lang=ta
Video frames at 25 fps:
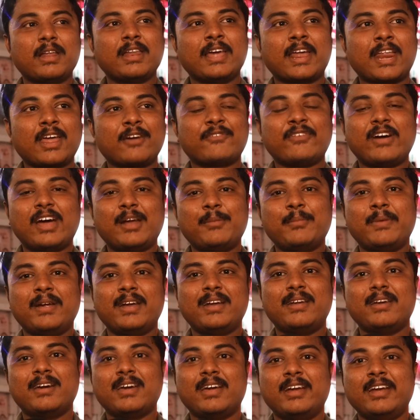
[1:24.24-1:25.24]
நிறையா ஃபேன்
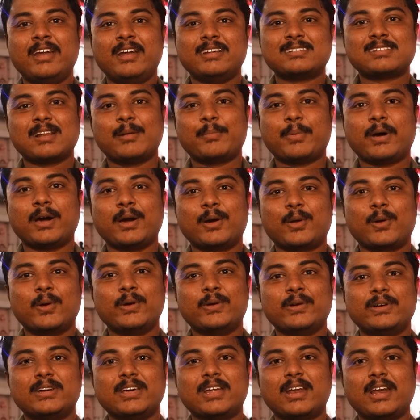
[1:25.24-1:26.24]
மேட் எடிட்டர்ஸ்லாம்
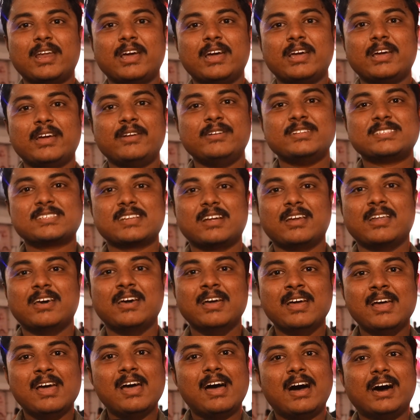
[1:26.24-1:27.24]
பார்க்குறோம் ட்விட்டரில் இன்ஸ்டாவில்
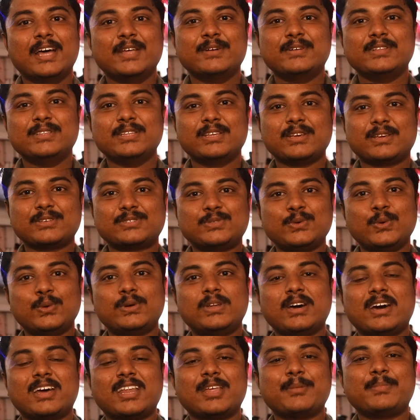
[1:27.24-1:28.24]
அது வந்து
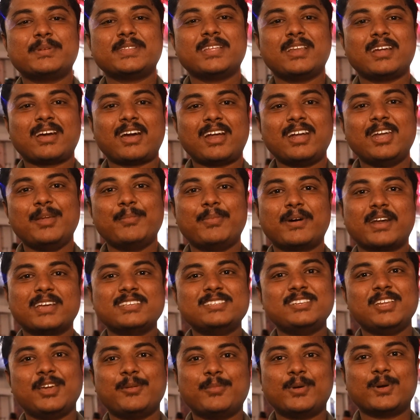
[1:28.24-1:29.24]
ஷூட் ஆகிறது பார்த்தீங்கன்னா கண்டிப்பாக
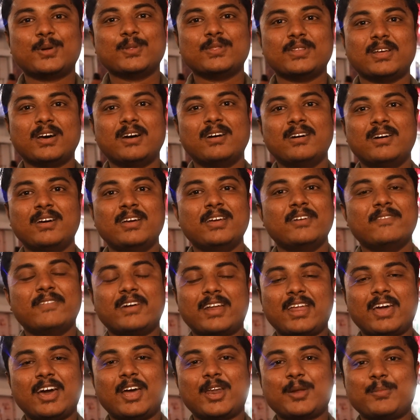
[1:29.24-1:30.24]
ரஜினிக்கு மட்டும்தான்
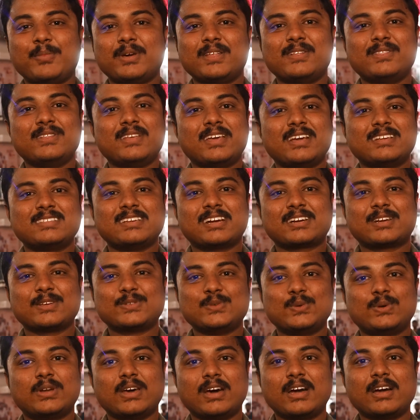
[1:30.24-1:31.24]
வேறு யாருக்குமே அது வந்து எக்ஸாக்டாக
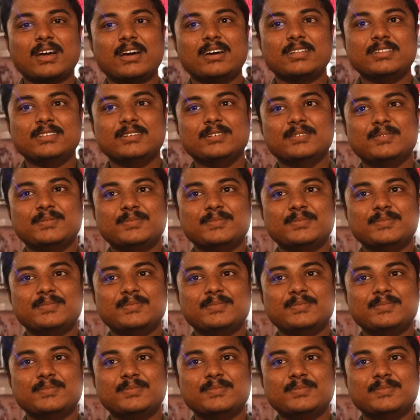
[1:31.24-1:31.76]
ஷூட் ஆகாது